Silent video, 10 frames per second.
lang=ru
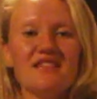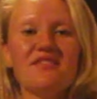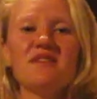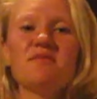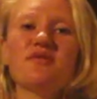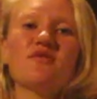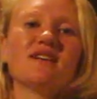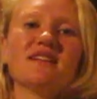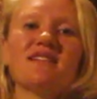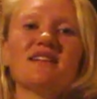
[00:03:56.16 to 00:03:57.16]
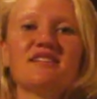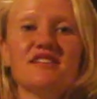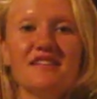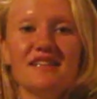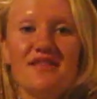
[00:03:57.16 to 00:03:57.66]
Двери моего канала
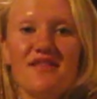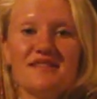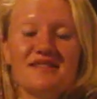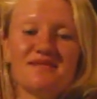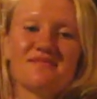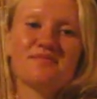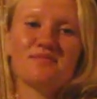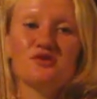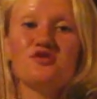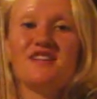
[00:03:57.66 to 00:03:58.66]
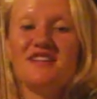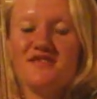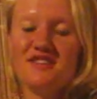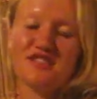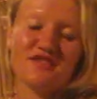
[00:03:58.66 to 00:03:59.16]
открыты для вас. Буду ждать
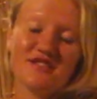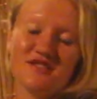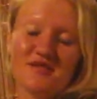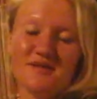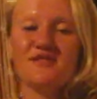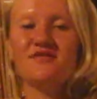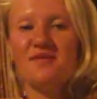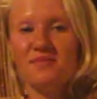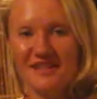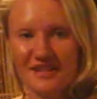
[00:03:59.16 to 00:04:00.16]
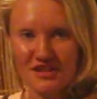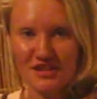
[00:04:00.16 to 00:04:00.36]
ваших видео. С вами была Кира